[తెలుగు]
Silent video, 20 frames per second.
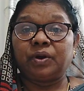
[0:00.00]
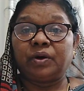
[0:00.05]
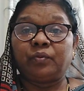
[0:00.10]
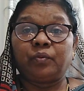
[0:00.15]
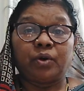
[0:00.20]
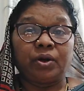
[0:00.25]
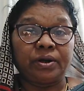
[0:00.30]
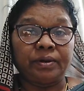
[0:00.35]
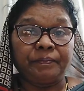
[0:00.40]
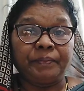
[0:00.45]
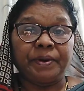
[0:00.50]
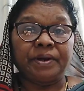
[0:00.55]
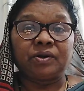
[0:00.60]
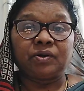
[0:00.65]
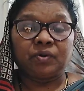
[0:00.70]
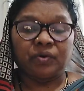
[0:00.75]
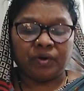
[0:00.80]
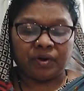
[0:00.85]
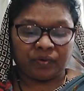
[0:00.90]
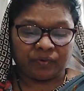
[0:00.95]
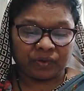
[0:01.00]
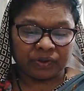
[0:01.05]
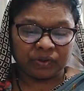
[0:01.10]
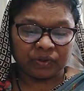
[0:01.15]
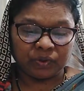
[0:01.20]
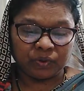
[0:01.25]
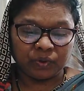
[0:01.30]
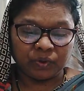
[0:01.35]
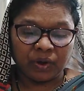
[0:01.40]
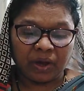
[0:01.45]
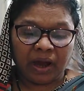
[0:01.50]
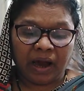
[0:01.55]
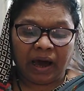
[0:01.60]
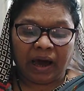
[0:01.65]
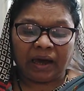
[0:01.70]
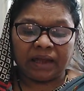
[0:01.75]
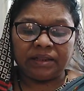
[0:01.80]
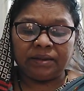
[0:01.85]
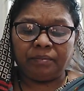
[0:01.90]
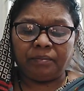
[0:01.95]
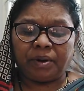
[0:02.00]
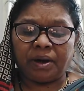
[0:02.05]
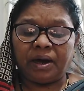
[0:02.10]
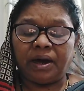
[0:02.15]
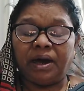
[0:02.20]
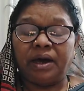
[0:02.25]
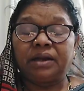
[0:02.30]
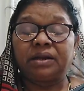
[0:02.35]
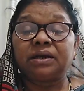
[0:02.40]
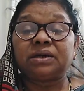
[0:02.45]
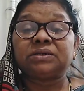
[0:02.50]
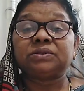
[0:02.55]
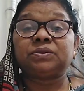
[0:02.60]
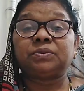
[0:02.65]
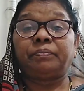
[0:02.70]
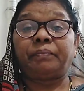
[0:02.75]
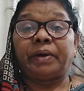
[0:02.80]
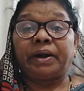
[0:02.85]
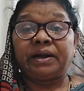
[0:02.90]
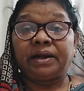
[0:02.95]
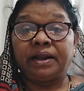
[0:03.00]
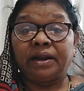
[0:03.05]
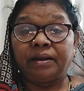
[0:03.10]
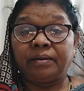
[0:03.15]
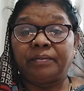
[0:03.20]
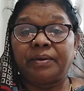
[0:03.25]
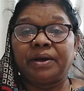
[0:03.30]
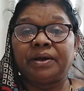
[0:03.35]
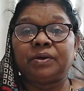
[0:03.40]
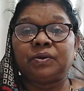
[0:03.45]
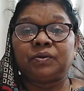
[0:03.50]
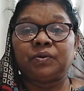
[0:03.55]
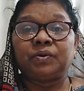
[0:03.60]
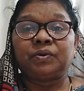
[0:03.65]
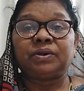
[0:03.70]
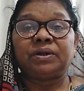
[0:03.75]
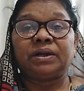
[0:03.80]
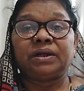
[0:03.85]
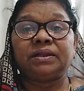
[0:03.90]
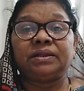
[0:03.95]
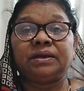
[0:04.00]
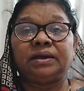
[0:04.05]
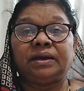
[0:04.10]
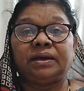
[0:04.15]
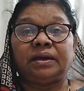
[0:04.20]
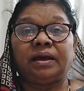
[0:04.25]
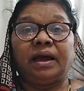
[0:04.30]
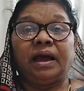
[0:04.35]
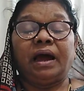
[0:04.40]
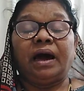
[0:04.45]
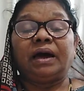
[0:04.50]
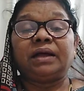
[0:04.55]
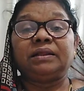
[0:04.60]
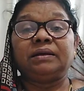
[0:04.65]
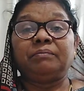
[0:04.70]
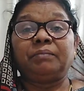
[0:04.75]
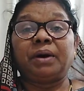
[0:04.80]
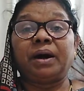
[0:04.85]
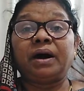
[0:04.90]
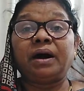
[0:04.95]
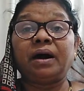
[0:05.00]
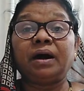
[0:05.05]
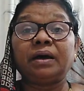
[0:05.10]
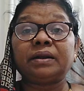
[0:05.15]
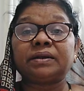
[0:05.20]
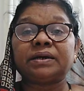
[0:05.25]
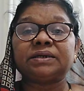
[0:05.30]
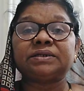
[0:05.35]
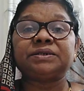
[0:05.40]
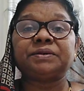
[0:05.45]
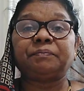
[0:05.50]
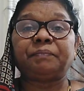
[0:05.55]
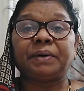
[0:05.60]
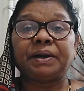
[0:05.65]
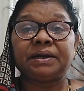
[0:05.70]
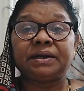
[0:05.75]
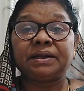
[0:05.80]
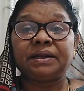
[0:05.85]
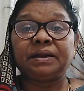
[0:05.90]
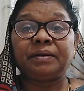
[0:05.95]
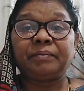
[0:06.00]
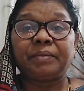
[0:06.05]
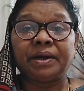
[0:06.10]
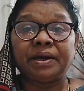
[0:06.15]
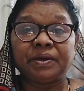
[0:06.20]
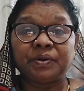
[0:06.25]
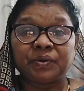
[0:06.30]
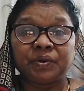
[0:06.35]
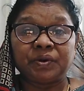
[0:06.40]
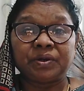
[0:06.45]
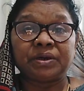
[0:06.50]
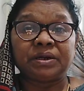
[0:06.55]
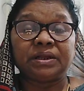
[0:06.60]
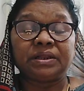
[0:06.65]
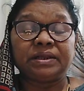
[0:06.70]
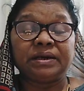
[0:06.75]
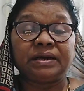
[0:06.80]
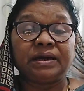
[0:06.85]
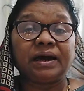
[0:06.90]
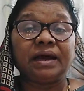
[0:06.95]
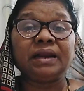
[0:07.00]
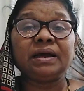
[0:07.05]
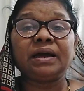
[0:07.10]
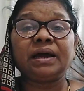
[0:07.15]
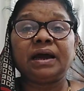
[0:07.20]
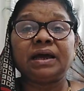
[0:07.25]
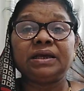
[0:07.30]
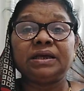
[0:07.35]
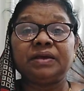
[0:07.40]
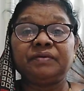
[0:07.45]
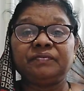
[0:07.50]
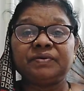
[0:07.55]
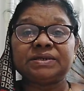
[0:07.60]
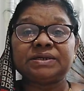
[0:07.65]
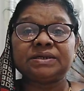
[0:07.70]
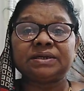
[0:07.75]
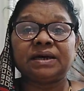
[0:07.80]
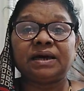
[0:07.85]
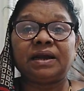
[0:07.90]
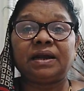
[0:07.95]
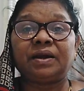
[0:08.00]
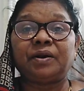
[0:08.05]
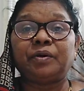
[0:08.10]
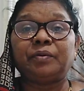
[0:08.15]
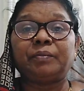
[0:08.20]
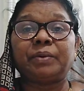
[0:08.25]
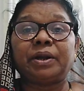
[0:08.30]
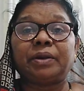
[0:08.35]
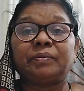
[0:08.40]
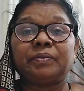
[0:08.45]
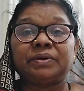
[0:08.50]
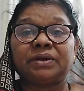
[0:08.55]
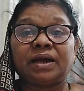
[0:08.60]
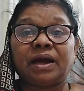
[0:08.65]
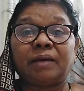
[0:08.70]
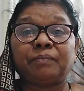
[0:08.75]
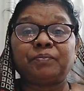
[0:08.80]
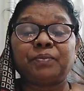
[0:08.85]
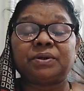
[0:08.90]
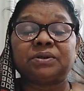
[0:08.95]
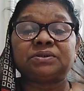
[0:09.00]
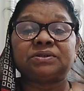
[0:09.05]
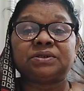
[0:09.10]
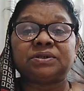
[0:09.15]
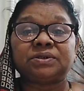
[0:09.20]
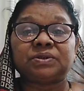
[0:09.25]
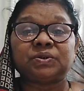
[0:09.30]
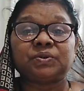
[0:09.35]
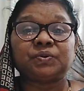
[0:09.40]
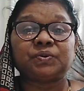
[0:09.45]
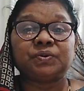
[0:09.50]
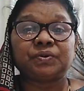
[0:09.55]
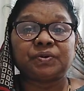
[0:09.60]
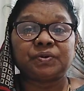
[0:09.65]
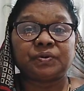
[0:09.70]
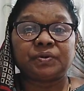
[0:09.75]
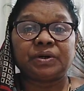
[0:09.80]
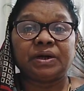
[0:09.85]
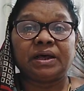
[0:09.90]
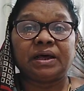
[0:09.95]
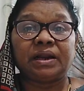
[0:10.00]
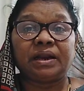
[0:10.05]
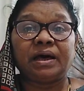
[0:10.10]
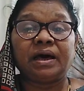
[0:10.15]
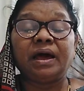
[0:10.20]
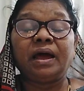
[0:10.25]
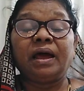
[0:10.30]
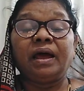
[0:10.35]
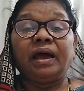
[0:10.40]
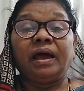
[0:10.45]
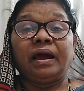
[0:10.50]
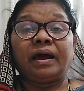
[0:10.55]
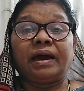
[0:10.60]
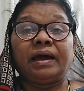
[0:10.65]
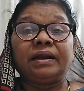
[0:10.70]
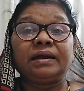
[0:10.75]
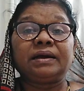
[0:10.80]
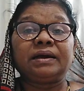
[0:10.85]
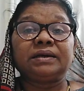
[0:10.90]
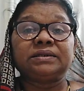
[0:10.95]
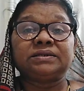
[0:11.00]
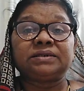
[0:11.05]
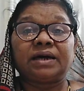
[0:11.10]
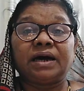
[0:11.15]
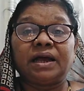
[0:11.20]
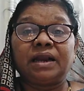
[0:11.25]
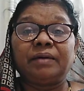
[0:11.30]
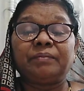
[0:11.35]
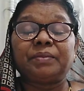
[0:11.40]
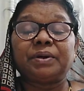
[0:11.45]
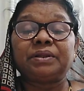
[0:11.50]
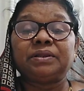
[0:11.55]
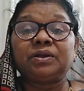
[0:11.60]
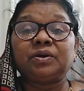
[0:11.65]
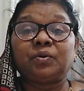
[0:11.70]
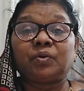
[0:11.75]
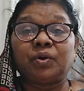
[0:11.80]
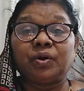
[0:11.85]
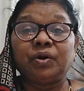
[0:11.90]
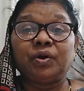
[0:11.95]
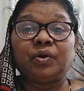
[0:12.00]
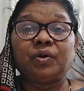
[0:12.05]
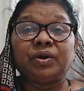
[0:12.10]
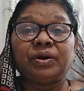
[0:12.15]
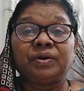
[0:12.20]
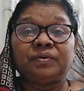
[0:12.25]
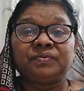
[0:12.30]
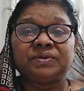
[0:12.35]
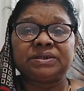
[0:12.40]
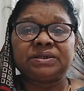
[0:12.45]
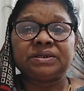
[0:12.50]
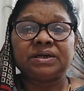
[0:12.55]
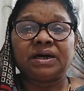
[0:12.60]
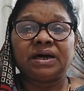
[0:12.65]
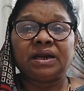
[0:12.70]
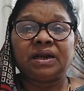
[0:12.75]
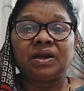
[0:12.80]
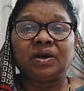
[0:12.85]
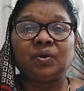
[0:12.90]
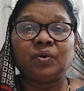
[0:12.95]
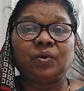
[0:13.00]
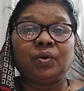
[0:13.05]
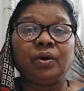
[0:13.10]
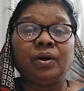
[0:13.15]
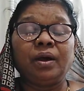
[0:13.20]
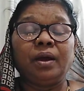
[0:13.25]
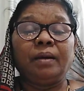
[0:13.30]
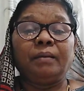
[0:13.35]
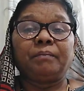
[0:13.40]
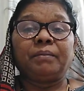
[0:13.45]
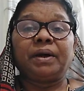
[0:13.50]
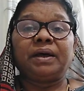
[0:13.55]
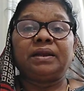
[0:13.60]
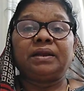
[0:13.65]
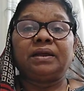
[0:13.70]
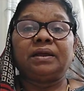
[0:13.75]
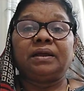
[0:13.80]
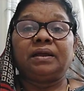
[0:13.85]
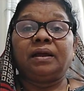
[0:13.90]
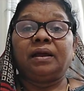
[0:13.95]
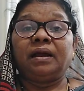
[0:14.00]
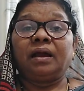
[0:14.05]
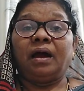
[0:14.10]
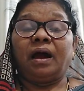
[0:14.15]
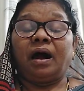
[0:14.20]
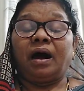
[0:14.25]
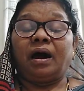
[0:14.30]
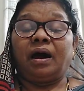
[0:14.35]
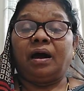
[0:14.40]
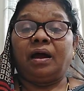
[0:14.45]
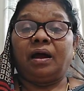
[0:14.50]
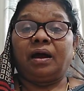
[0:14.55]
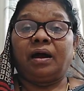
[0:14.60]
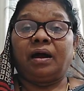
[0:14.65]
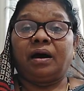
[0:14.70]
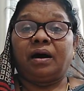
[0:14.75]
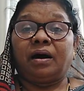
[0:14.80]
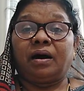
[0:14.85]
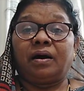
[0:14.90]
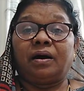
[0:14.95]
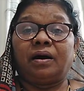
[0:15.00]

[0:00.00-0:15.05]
కూడా ఒట్టు పెట్టుకొనవద్దు అది మహారాజు పట్టణమై ఉంటున్నది అది మహారాజు పట్టణమై ఉంటున్నది కనుక ఈ విషయాలను మనం జ్ఞాపకం చేసుకుంటూ ఉండాలి కనుక చాలామంది కొన్ని కొన్ని విషయాలలో మరి ఆ యొక్క